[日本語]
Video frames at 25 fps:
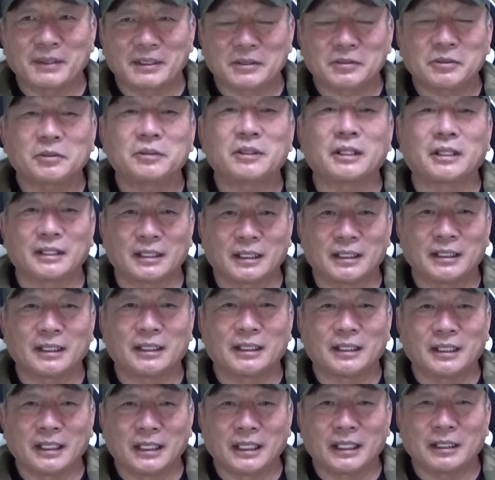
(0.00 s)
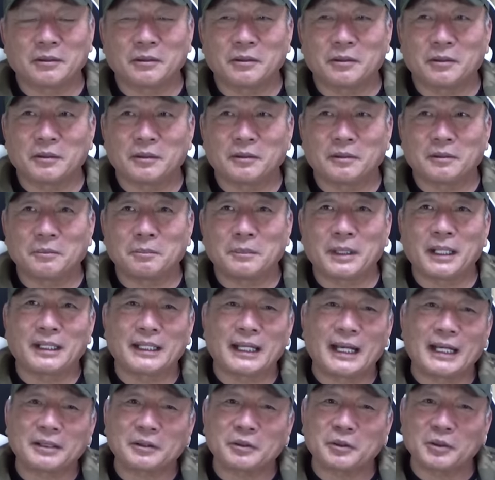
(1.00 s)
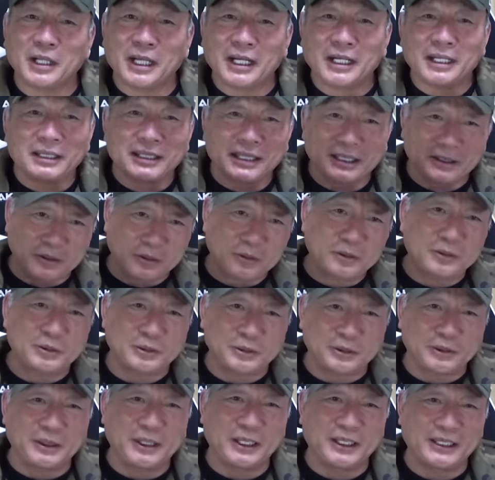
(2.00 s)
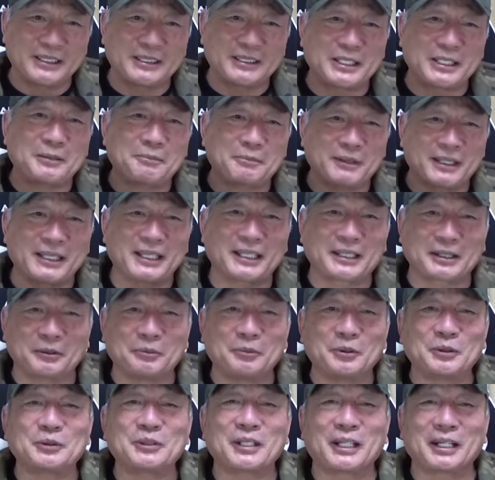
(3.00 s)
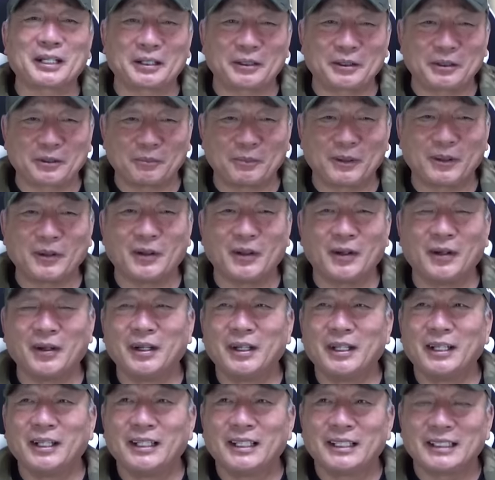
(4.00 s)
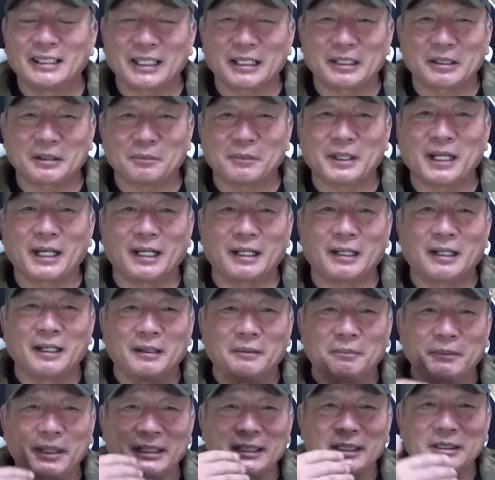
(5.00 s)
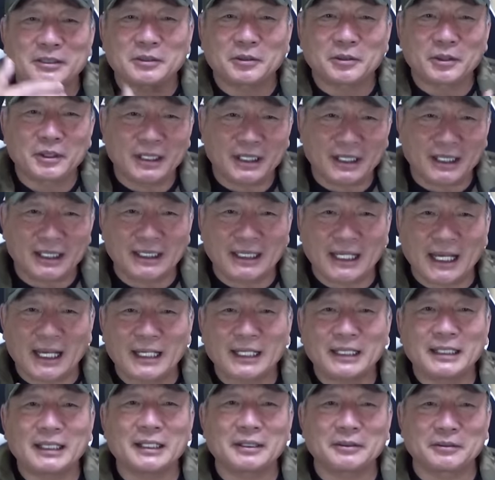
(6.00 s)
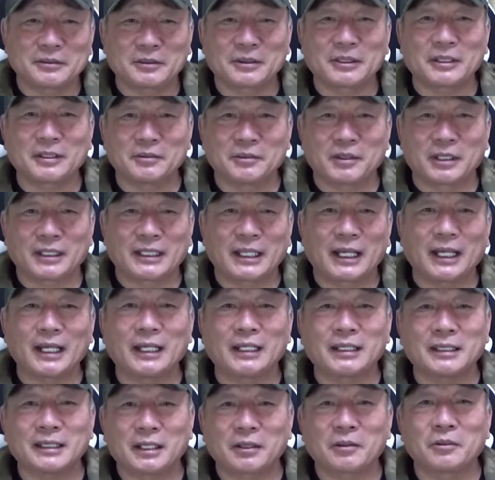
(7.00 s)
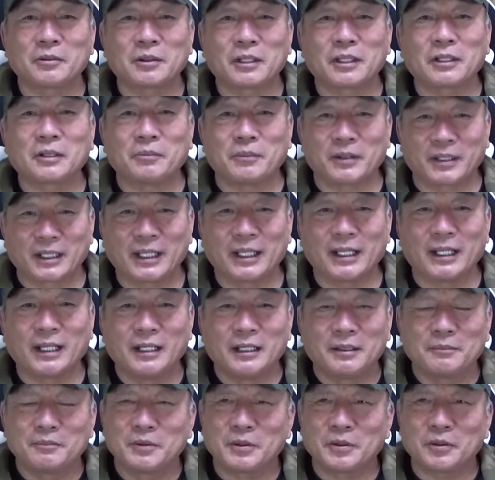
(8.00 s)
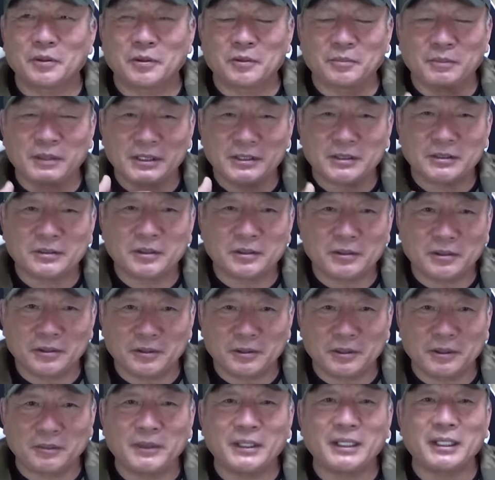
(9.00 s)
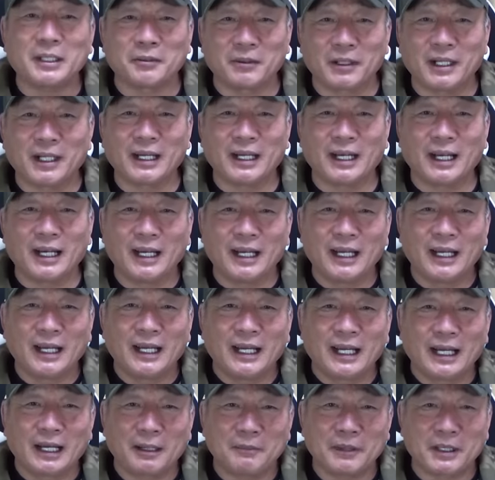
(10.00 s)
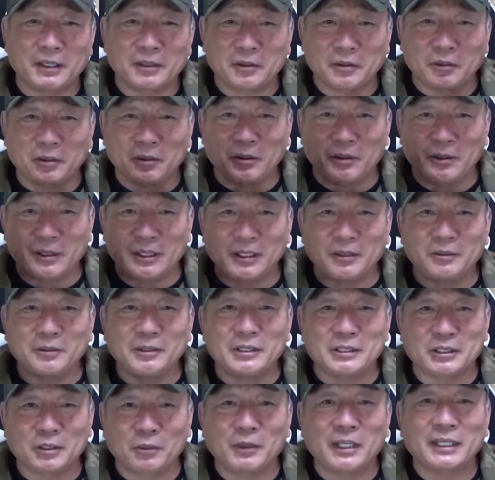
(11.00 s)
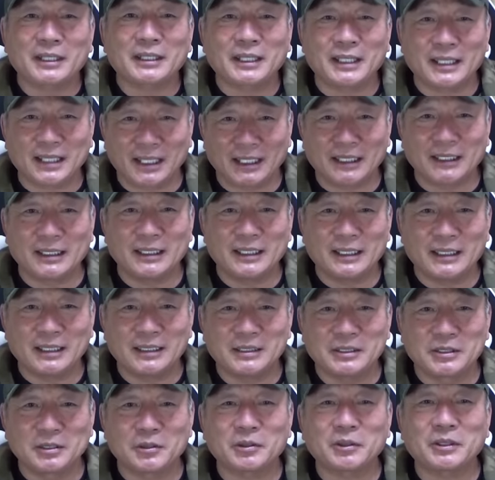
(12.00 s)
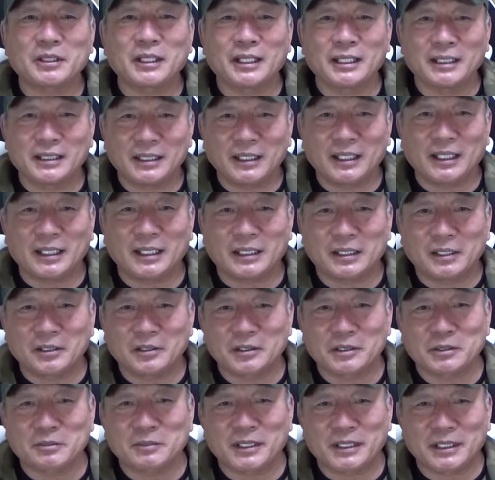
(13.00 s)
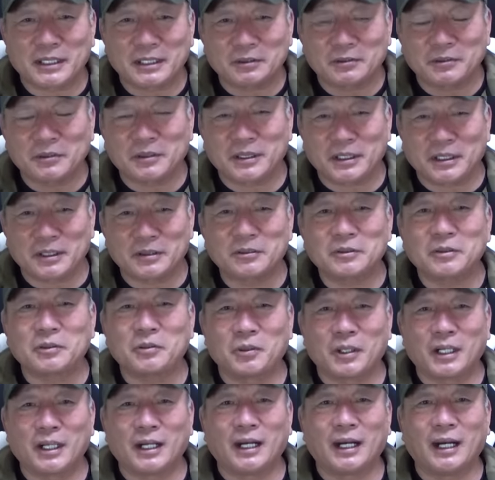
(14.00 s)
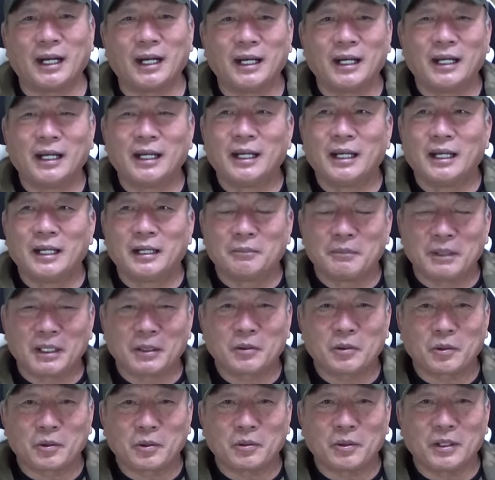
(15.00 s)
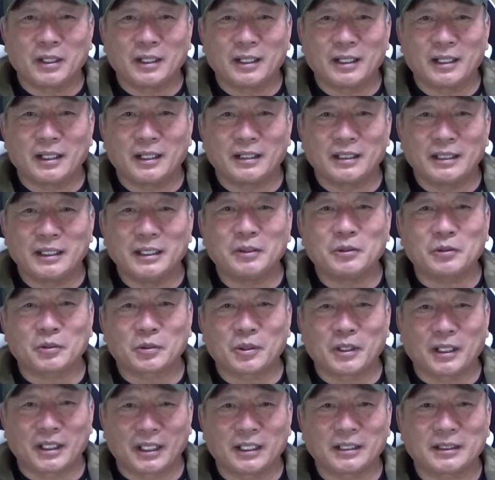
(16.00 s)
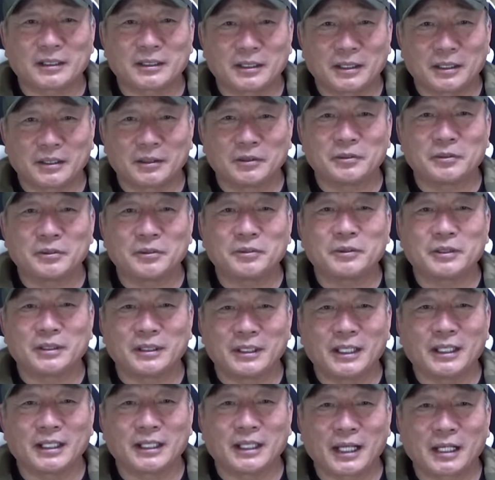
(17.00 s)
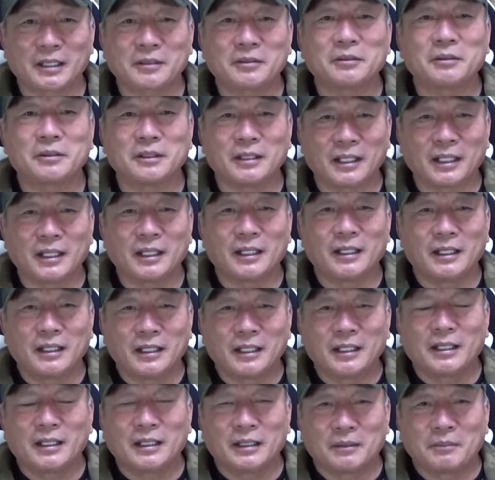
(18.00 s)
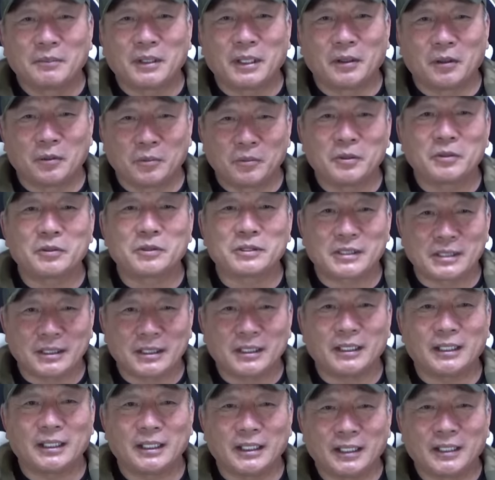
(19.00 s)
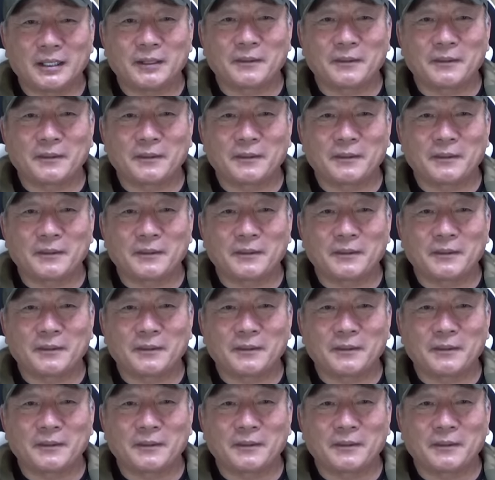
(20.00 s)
まあそうだね、うん、あのまあやっと慣れたという1年目だと思うんだけども、うん、だけどまあまたそれに慣れていくっていうのは大変だろうけどもね、うんうん、プロの水という意味ではあんまりこう色に染まってない状態で広島に行くっていうのは、まあこれはいいことかなっていうふうにね逆にね、まあ思うし、